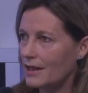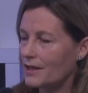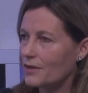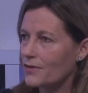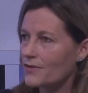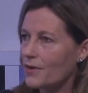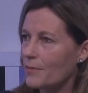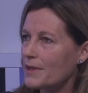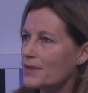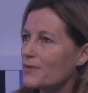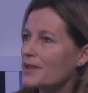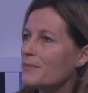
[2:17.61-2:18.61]
La
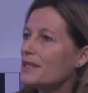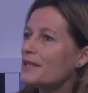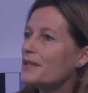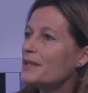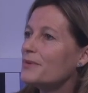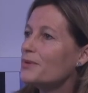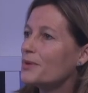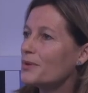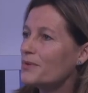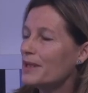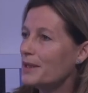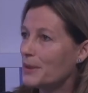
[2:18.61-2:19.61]
transformation des métiers
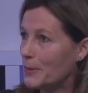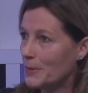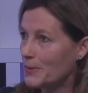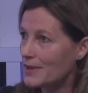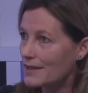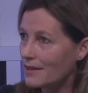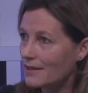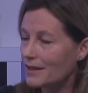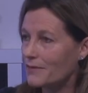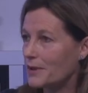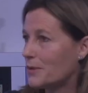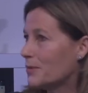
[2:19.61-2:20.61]
aujourd'hui, elle est colossale
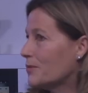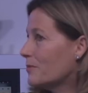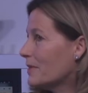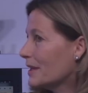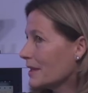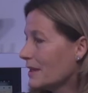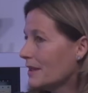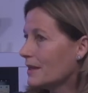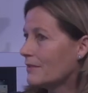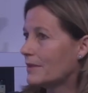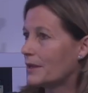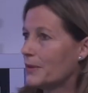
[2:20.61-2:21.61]
avec le
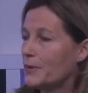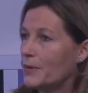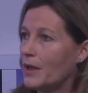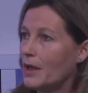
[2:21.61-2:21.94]
numérique, avec euh,